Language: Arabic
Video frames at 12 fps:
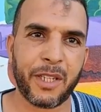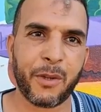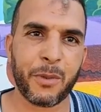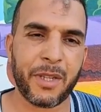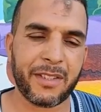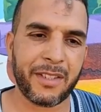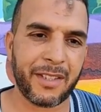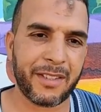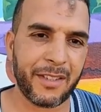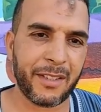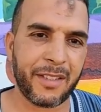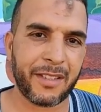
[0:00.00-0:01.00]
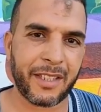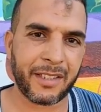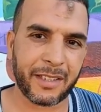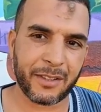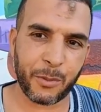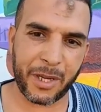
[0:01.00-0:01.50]
اخويا السياسيين
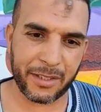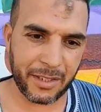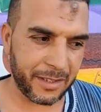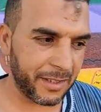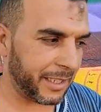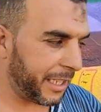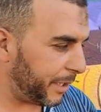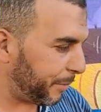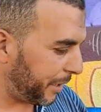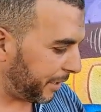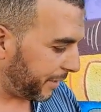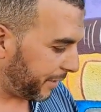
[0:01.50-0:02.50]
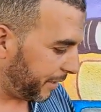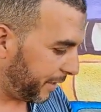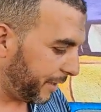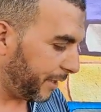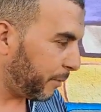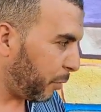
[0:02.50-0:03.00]
كنعطي واحد الكلمه
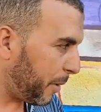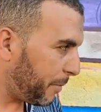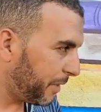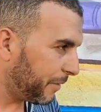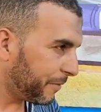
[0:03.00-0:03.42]
لمحمد